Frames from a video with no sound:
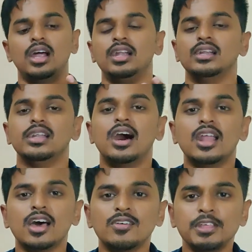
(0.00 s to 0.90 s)
அண்ட்
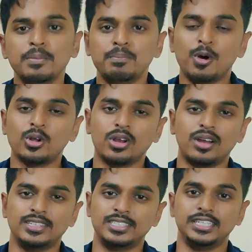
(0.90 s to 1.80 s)
நாலாவது
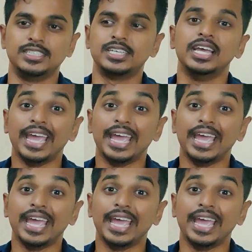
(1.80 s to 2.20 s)
இம்பார்ட்டண்டான சேஞ்ச்